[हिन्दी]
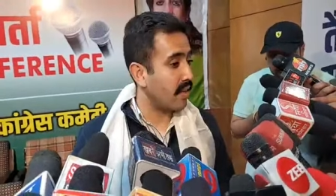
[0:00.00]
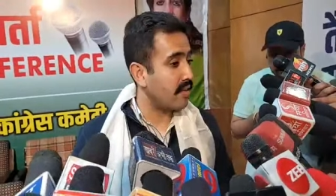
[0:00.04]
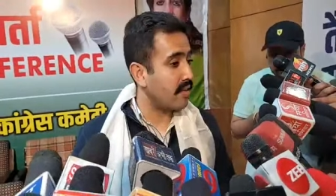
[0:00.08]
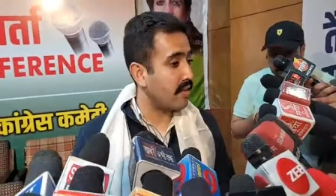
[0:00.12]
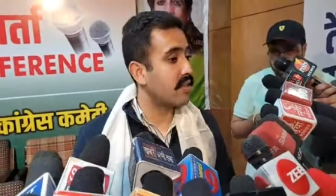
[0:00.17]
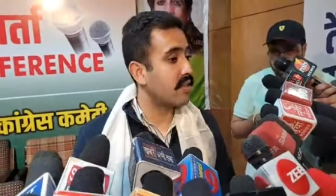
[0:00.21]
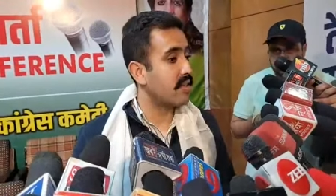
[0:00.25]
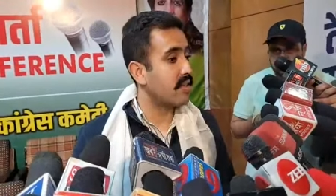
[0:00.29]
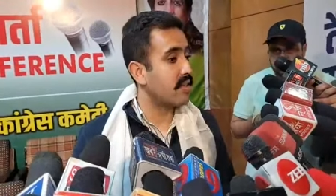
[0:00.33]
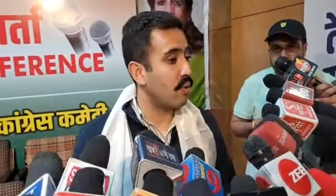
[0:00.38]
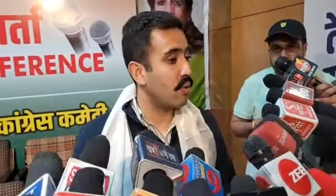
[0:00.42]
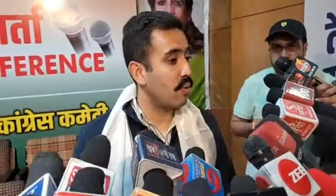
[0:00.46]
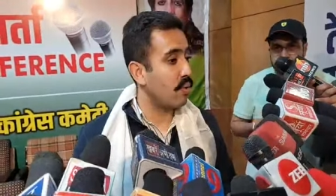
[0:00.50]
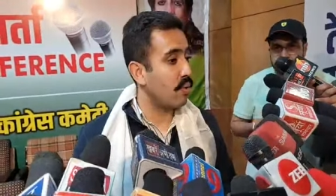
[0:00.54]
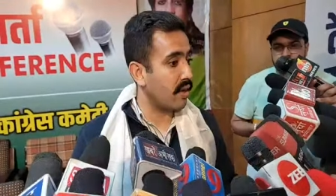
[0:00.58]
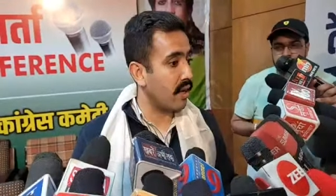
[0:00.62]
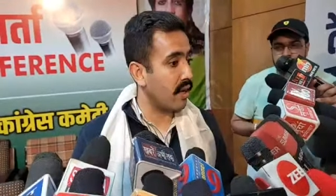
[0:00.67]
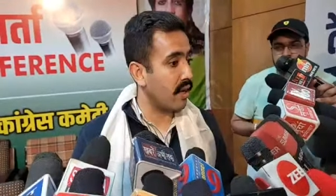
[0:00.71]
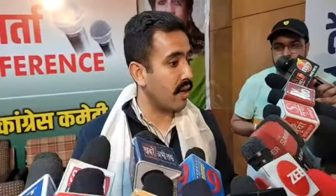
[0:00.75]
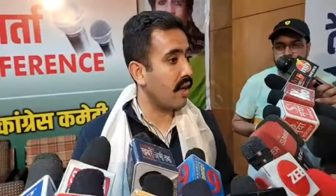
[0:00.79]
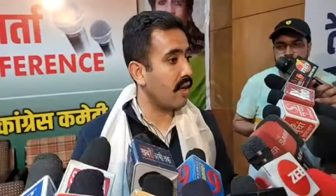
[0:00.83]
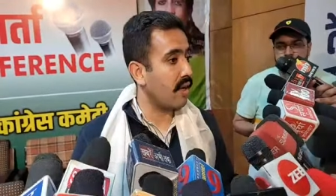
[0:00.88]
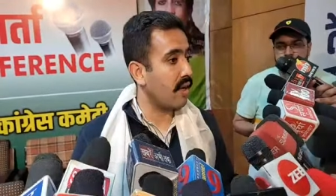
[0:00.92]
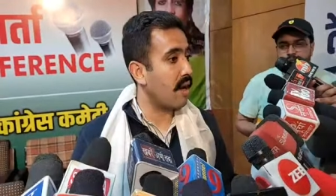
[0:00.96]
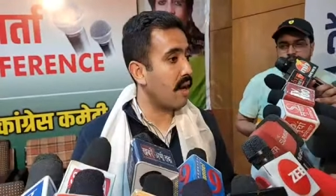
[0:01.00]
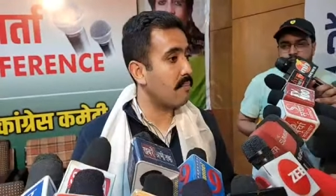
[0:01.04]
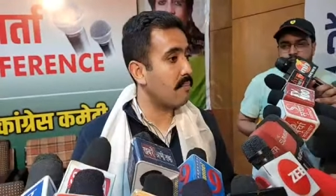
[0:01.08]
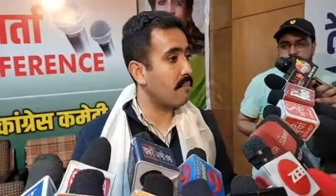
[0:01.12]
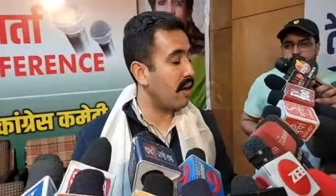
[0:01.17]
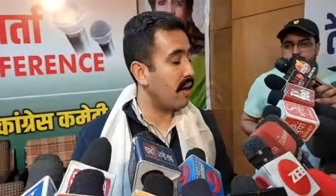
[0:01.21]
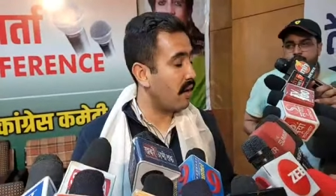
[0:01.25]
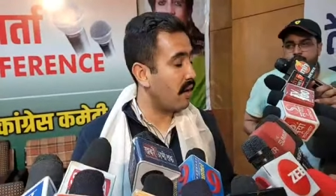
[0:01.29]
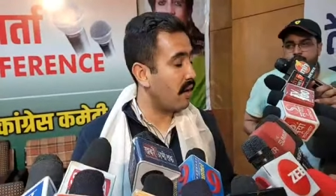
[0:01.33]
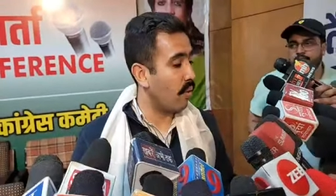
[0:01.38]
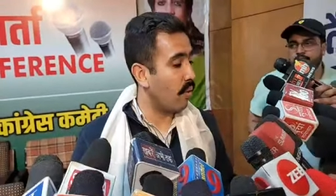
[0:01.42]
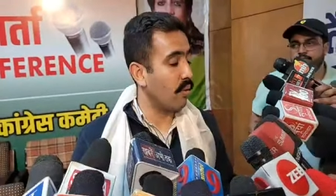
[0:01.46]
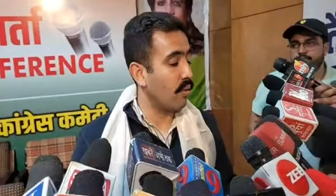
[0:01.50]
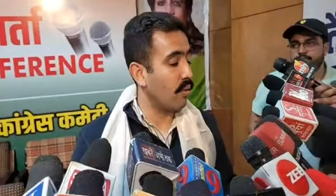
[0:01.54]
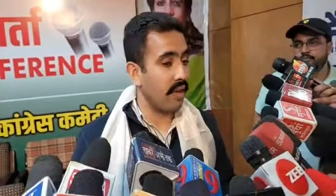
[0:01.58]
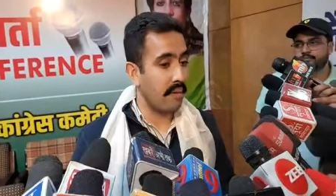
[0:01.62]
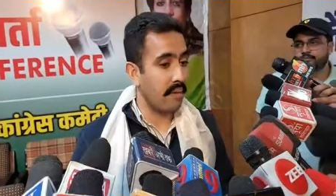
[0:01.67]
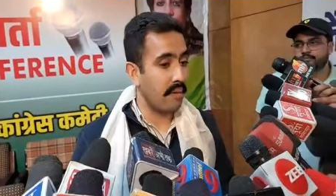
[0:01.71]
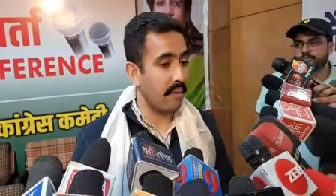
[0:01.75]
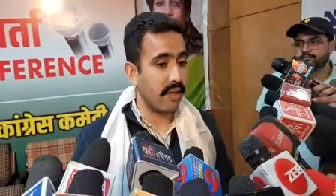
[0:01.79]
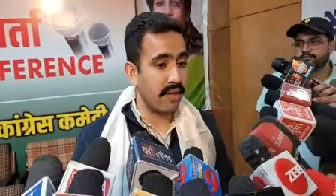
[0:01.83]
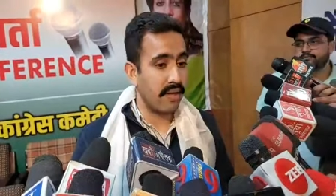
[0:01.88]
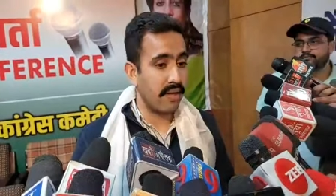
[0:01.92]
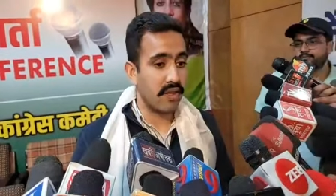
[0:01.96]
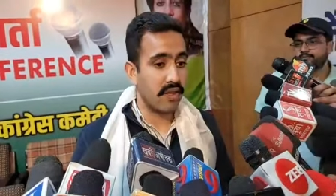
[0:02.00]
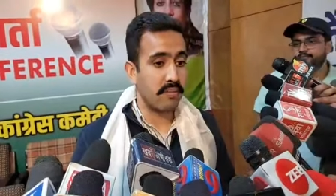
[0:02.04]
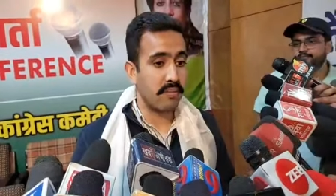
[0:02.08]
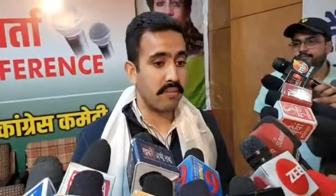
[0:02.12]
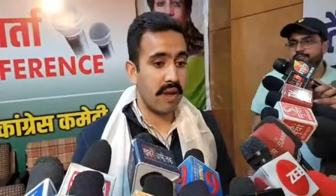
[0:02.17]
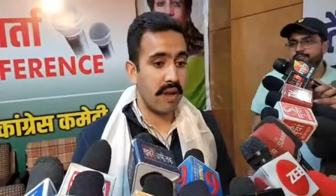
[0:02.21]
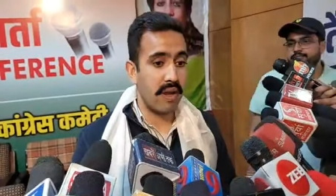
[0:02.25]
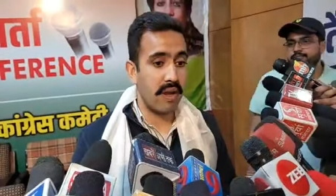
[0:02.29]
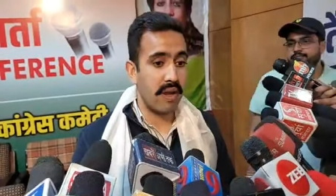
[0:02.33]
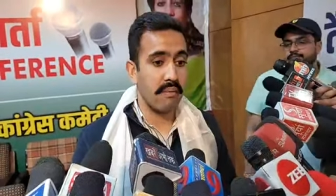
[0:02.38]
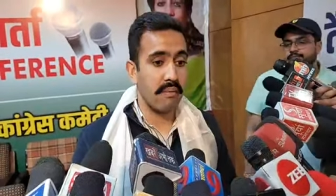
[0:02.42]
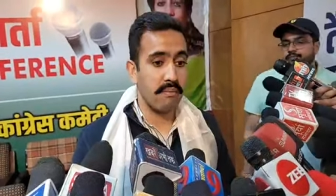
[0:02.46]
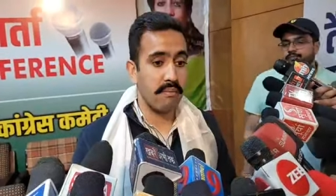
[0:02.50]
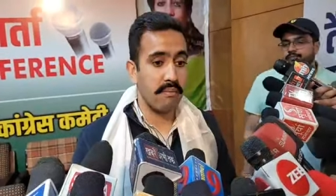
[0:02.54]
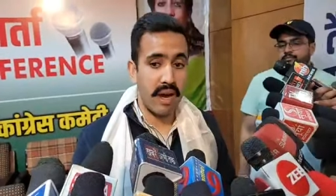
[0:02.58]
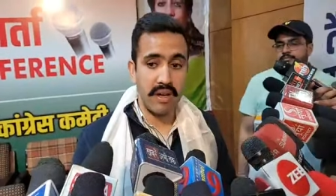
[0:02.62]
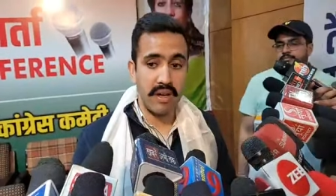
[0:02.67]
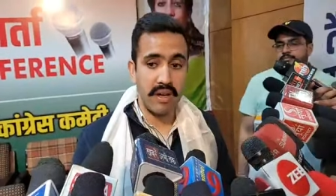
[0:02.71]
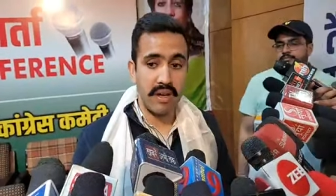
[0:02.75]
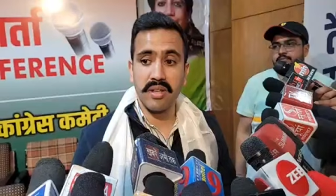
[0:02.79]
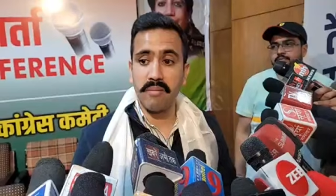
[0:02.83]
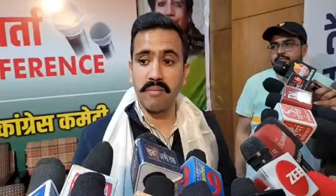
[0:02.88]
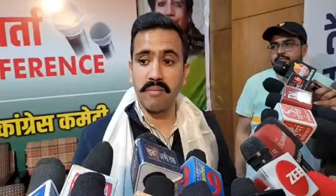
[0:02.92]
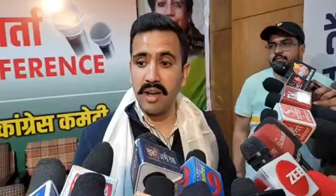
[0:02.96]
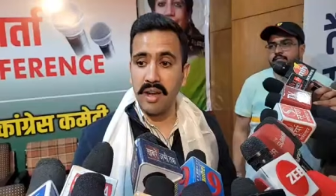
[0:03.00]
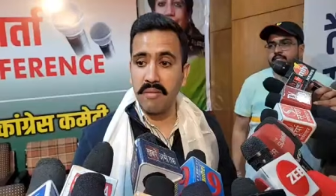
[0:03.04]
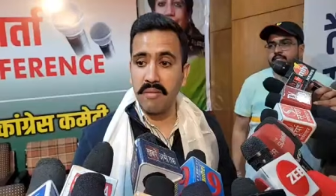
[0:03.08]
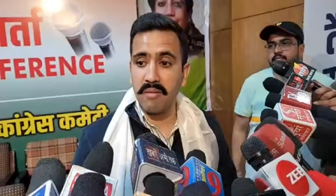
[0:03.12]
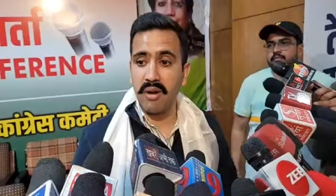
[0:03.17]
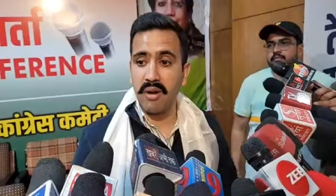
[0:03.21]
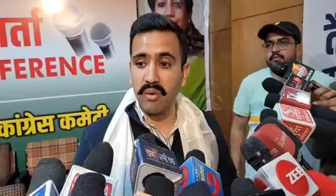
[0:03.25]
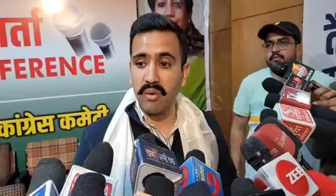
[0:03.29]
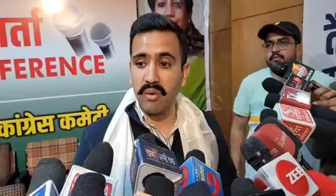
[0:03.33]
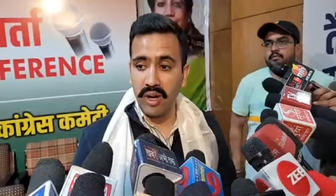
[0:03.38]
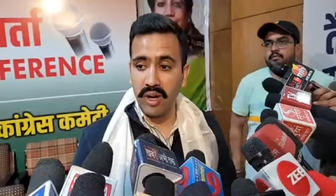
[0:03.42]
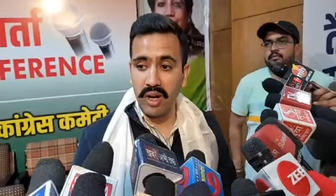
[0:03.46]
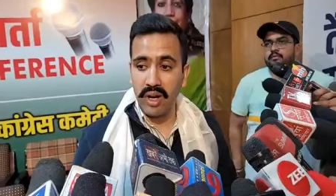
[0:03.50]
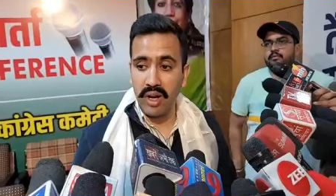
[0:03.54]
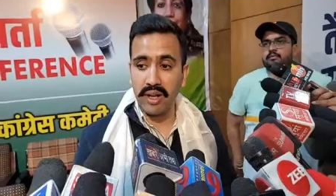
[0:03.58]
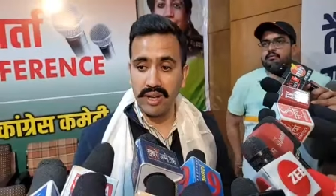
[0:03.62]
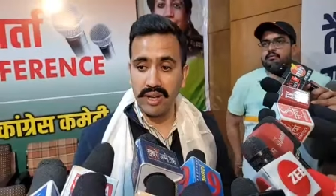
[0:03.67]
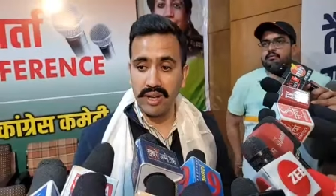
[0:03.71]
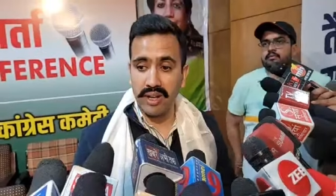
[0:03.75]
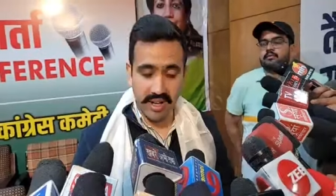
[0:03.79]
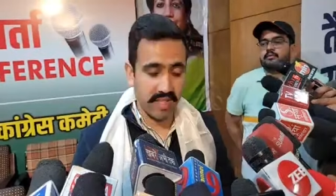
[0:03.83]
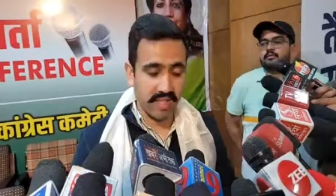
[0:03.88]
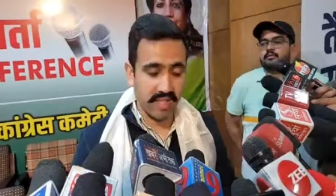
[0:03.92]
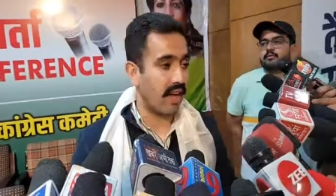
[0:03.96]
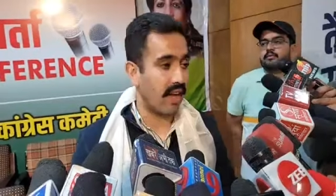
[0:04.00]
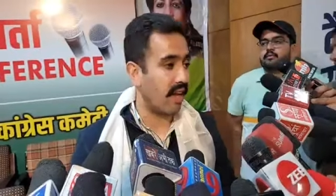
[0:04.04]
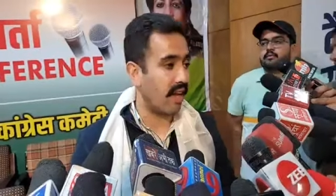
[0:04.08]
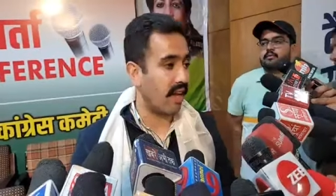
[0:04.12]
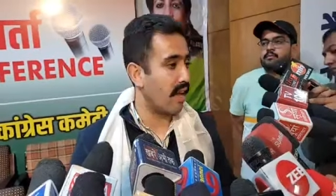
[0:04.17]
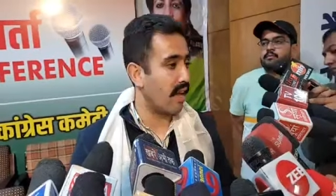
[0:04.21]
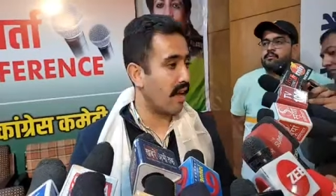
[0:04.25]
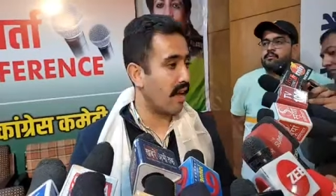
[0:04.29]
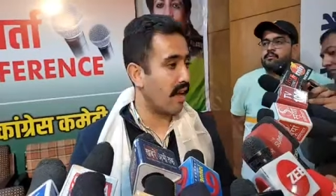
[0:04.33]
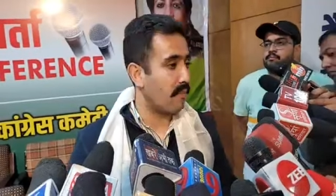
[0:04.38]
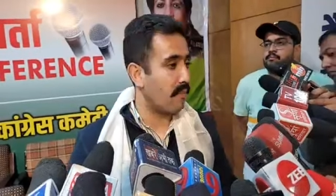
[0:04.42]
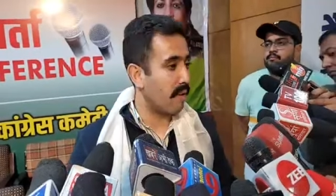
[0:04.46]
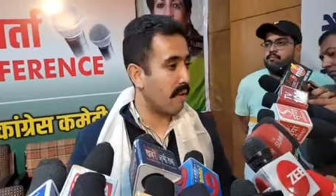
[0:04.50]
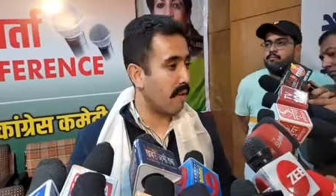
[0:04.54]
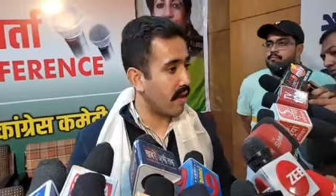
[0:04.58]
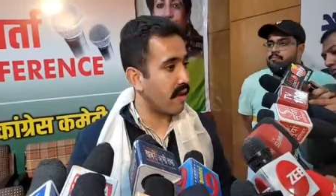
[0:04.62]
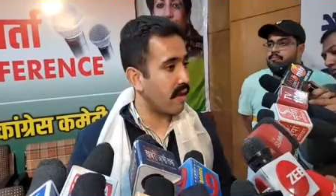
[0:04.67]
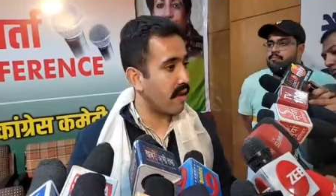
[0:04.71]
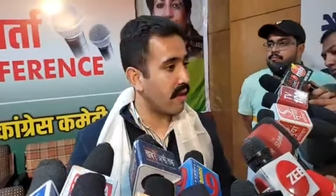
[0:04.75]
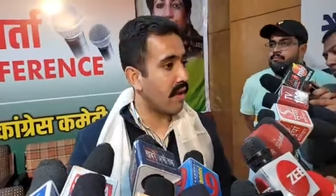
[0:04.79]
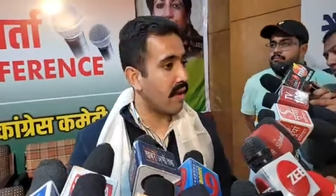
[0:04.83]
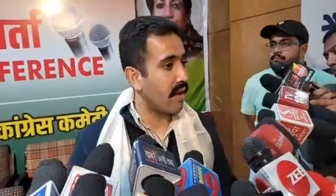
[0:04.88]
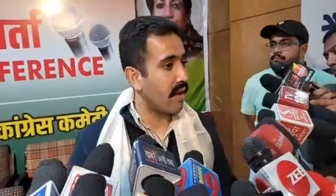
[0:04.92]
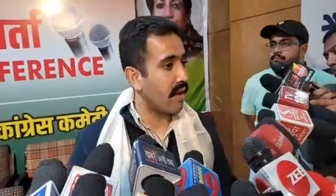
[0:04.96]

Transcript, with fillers: जिससे उनकी या महिलाओं की प्रदेश में मान सम्मान में कोई ठेस आए मगर